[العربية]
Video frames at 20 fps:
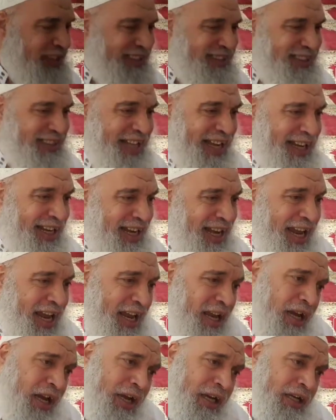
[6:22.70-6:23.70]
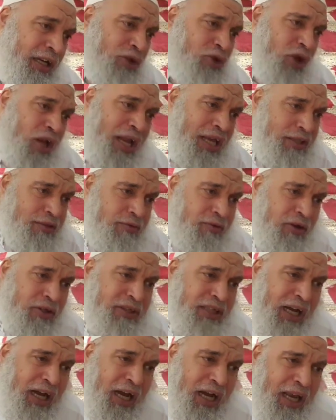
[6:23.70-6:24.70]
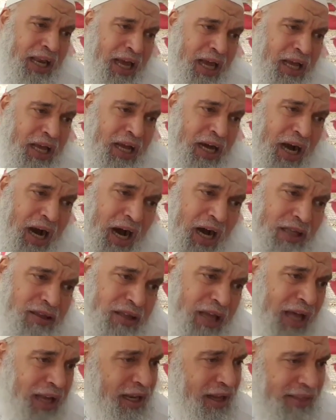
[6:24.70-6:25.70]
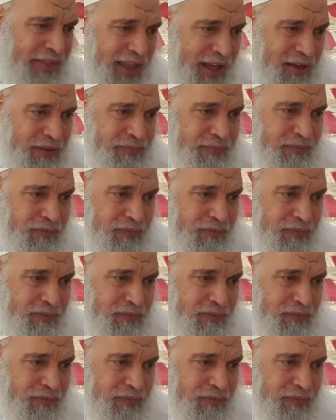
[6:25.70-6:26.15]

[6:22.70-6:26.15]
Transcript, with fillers: جسدك ليه لانه الله سبحانه وتعالى اعطاه الاذن